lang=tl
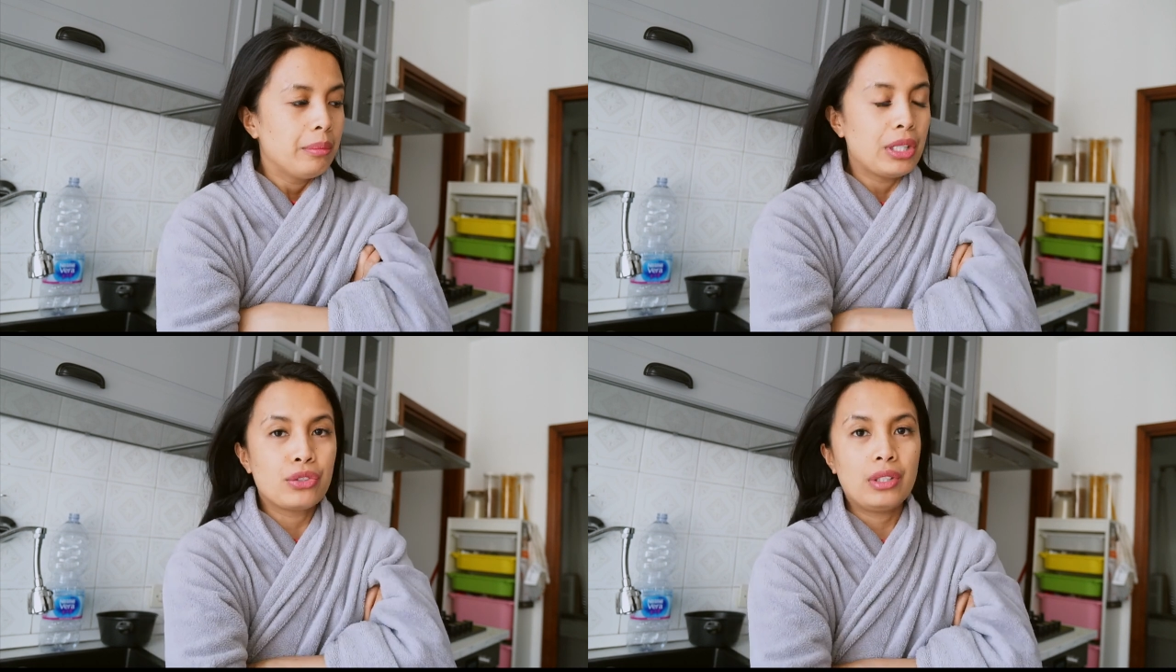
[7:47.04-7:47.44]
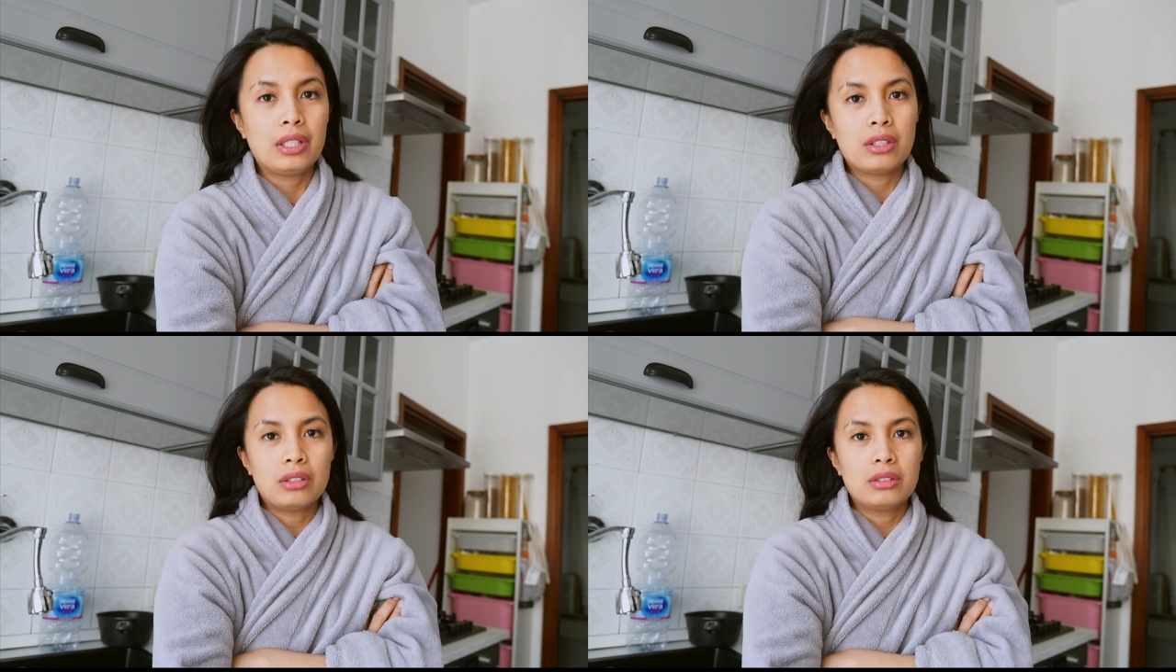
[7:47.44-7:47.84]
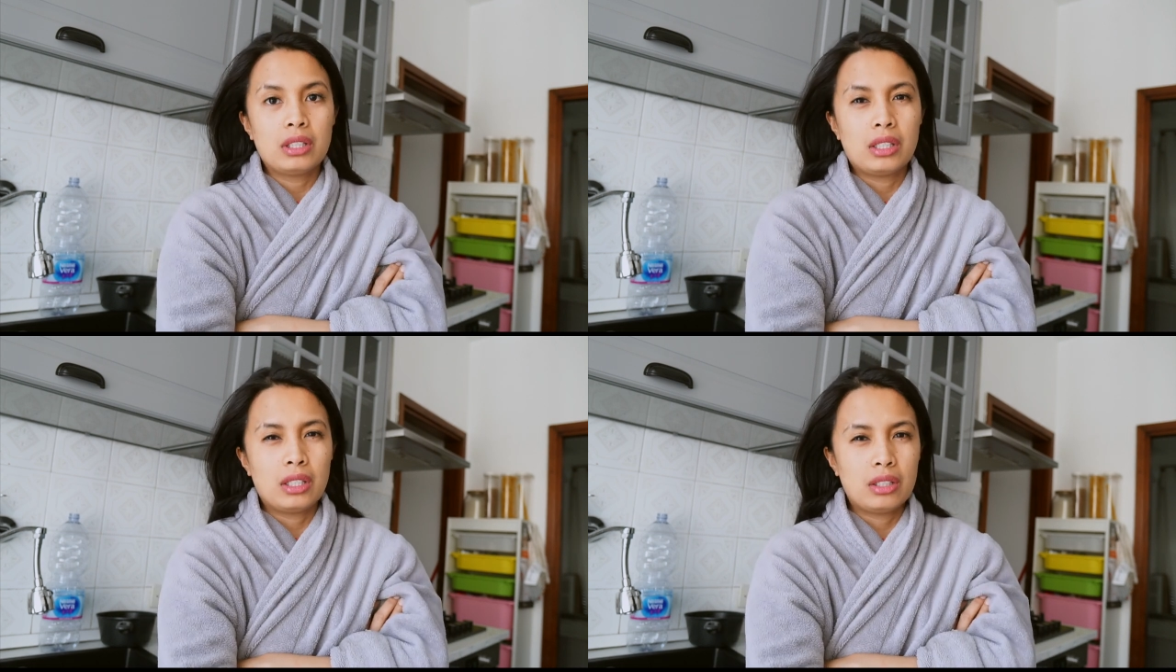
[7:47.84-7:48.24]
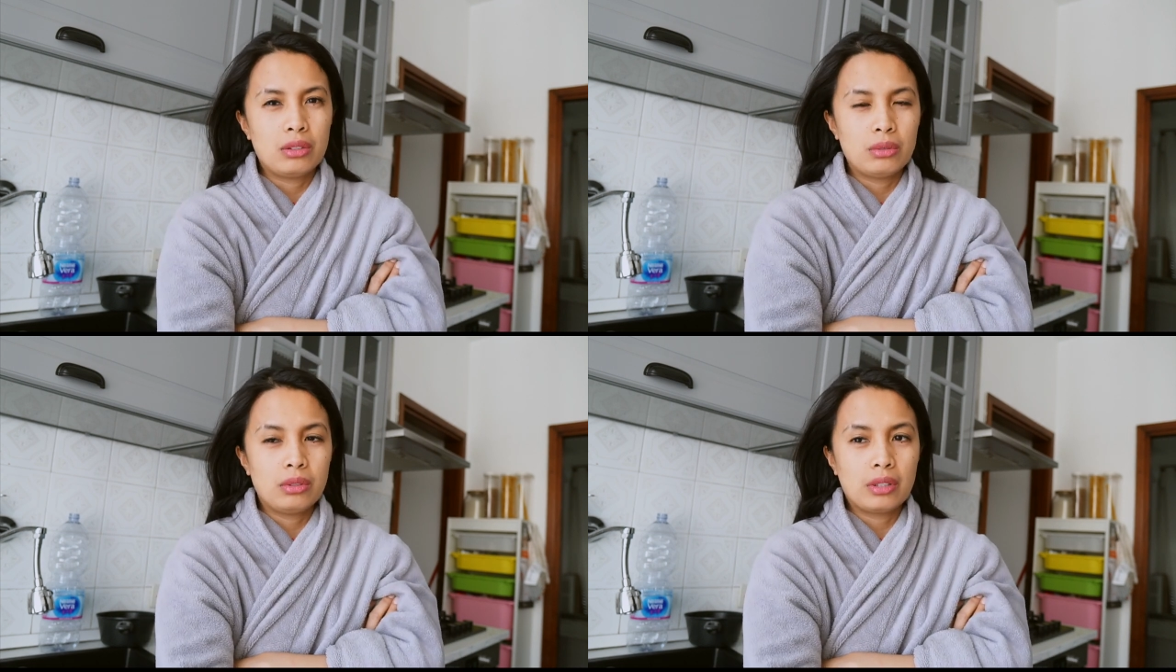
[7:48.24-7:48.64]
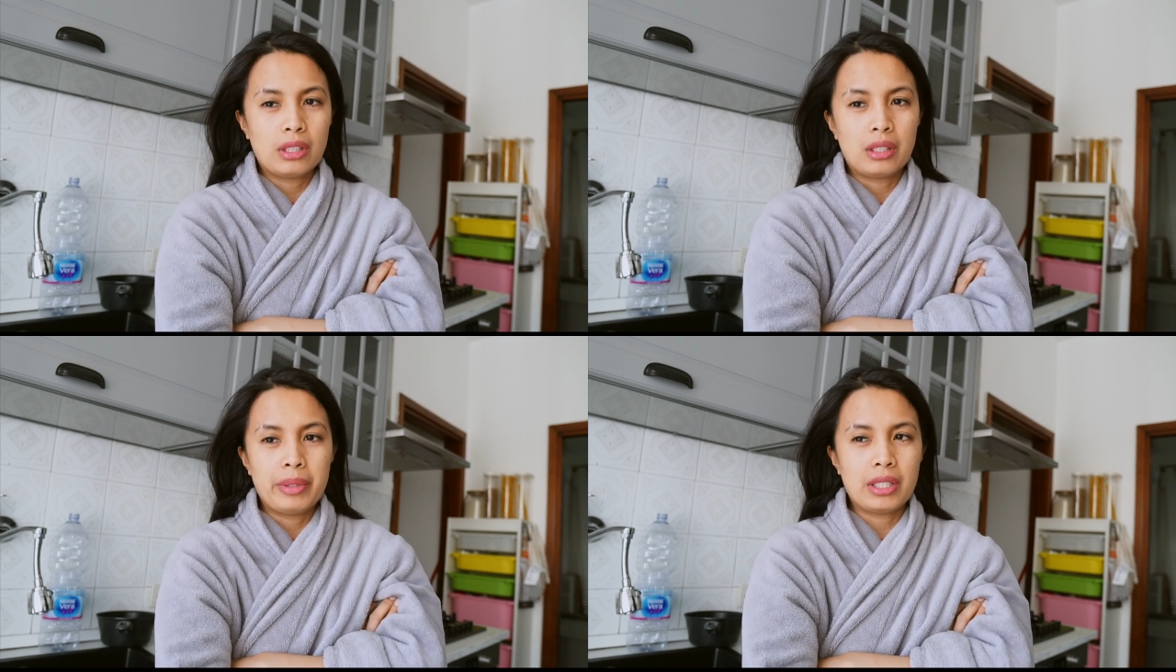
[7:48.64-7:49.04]
Medyo late ako na natulog
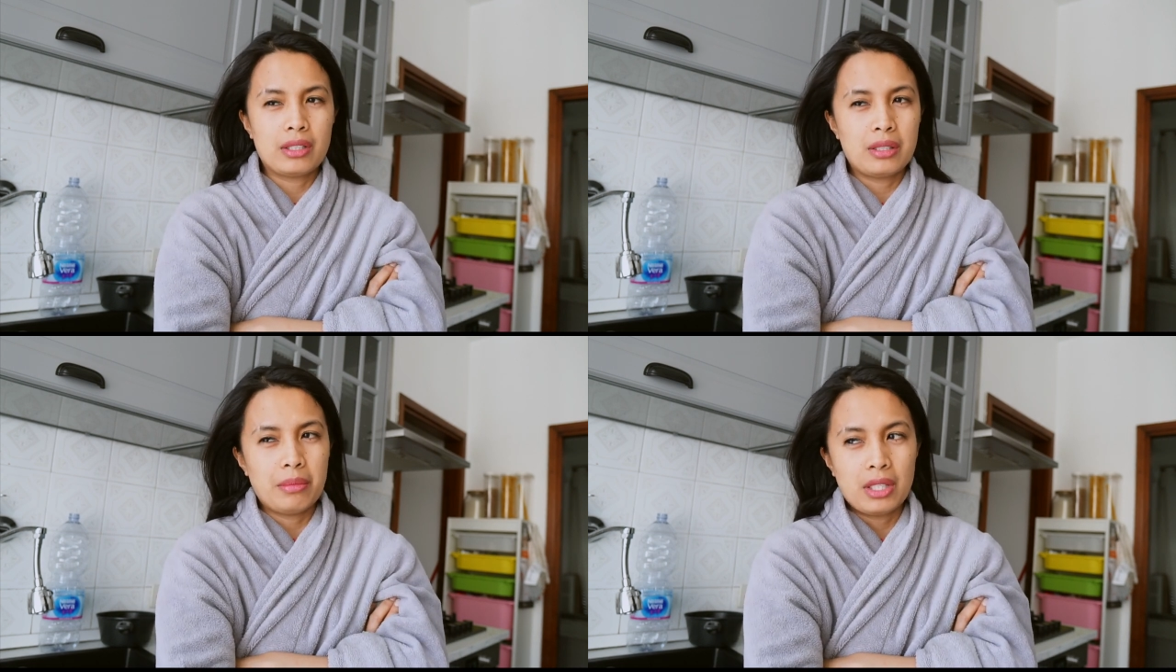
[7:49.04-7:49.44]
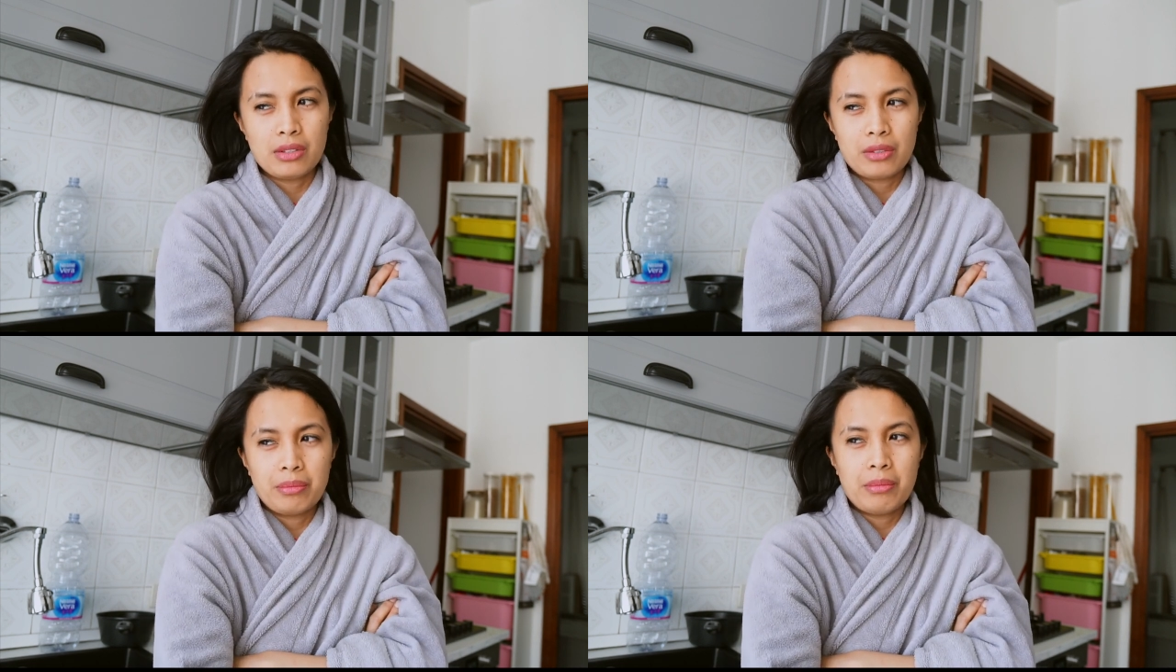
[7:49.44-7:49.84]
kagabi kasi medyo